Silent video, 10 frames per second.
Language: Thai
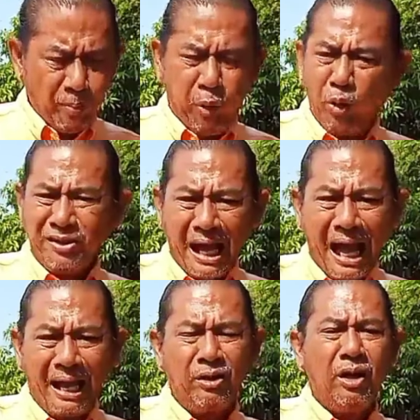พูดแท
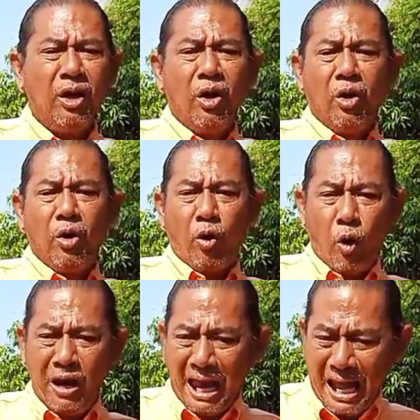นค
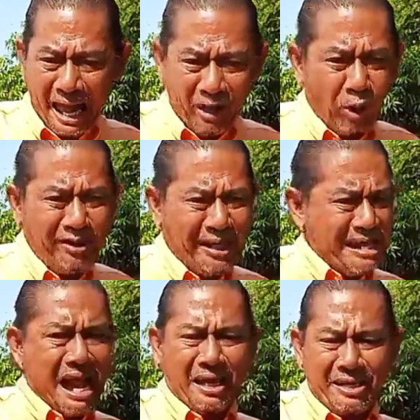นหลายๆคนที่
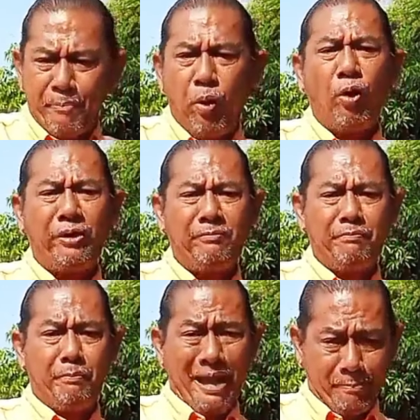อยากจะพูด
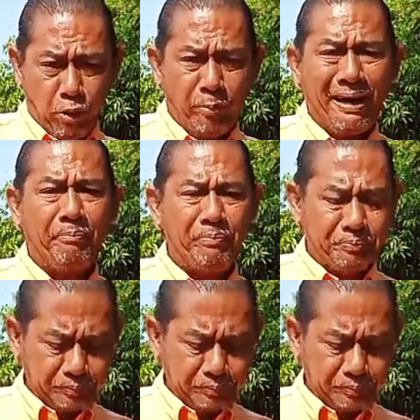แบบผมครับ